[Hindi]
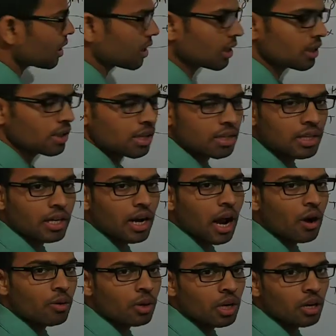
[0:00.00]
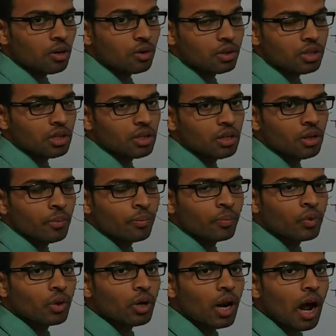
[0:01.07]
करेंगे जैसे राउंड येलो सीड
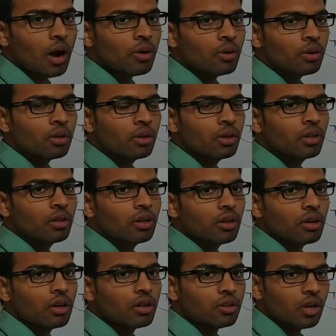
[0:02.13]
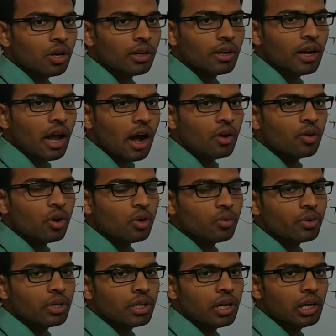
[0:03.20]
तो राउंड सॉरी राउंड और
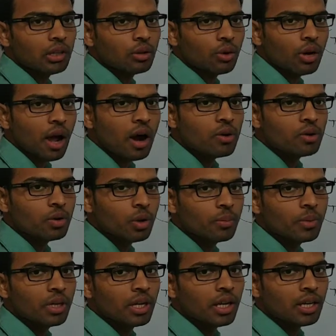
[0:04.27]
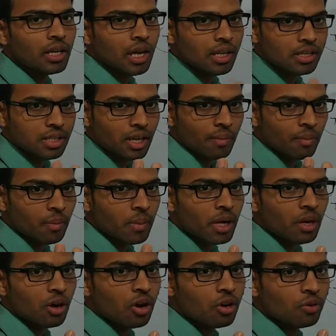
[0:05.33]
विंकल तो राउंड डोमिनेंट है शेप में
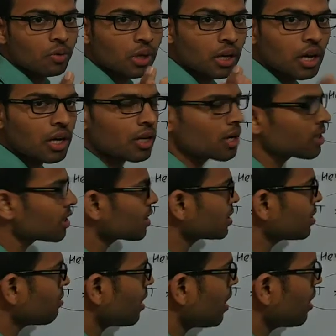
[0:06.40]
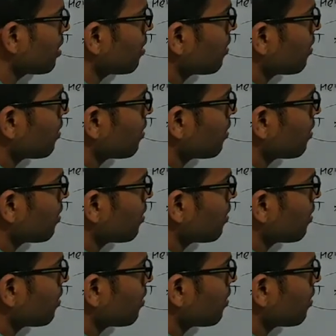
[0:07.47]
और विंकल रिसेसिव है